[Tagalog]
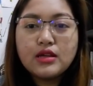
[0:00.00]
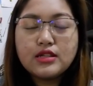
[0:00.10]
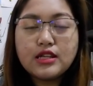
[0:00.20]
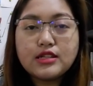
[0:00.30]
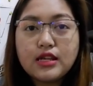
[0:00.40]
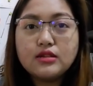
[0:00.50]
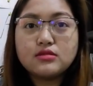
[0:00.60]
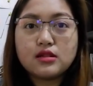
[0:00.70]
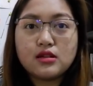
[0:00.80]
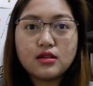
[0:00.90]

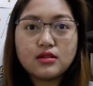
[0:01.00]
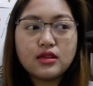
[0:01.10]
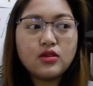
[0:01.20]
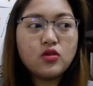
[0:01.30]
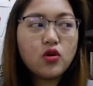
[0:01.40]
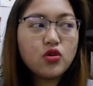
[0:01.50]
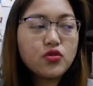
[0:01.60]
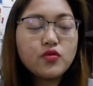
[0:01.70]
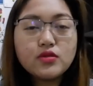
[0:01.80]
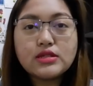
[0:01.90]
detailed targeting or
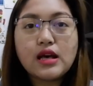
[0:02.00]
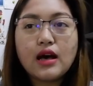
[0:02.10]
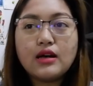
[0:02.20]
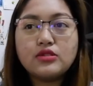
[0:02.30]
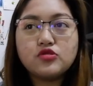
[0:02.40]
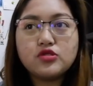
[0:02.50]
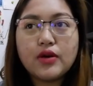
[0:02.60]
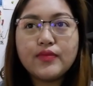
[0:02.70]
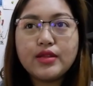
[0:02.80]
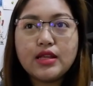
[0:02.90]
kung saan doon
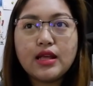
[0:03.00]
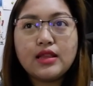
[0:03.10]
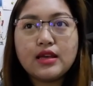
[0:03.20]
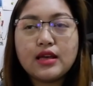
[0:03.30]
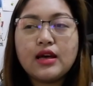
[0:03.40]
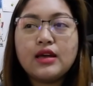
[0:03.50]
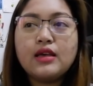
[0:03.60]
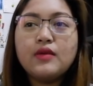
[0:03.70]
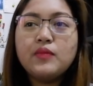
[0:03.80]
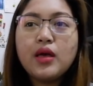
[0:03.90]
namin ilalagay
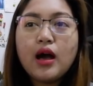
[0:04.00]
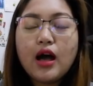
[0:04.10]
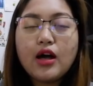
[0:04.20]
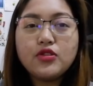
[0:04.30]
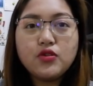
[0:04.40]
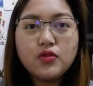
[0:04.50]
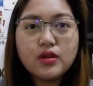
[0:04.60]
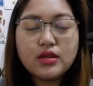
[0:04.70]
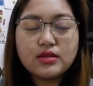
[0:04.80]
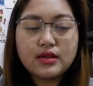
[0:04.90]
ano yung
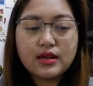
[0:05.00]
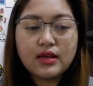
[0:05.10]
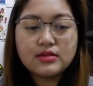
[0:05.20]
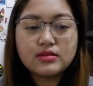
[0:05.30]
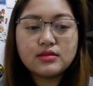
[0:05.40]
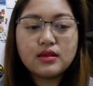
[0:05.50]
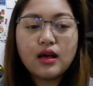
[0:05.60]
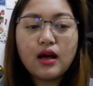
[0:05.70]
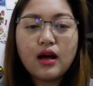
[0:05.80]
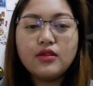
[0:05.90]
interest.
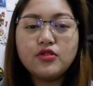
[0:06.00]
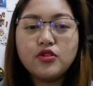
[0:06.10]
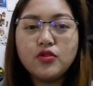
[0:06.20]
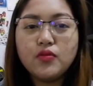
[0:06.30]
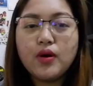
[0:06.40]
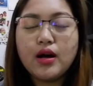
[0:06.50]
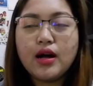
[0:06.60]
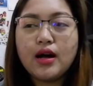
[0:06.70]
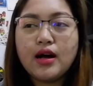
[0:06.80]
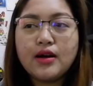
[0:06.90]
Ano yung
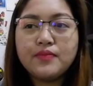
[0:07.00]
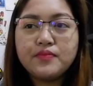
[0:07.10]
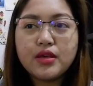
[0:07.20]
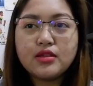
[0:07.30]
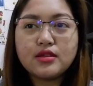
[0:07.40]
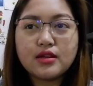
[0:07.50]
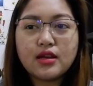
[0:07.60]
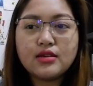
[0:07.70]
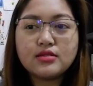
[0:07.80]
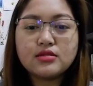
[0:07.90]
mga
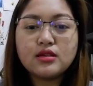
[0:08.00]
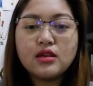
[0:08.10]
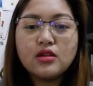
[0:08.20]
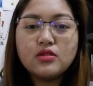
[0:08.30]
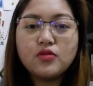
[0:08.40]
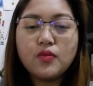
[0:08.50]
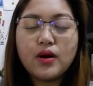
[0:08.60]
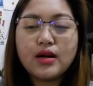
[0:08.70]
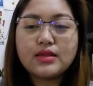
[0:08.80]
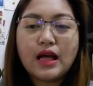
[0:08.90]
interest ng
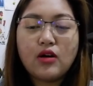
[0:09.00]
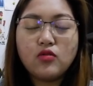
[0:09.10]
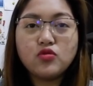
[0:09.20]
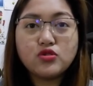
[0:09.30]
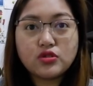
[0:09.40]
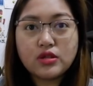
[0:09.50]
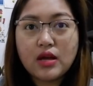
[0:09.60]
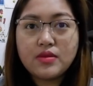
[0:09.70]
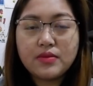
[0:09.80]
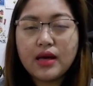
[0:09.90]
mga taong gusto
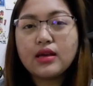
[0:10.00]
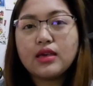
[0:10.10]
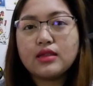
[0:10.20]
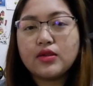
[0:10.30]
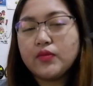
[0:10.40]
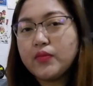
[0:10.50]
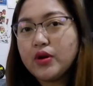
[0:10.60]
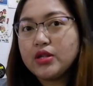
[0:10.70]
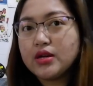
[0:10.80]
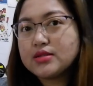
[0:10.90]
namin makita ng
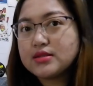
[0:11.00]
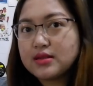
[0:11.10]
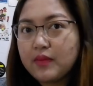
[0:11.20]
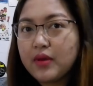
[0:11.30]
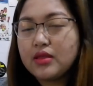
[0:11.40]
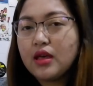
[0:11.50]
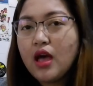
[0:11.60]
products namin.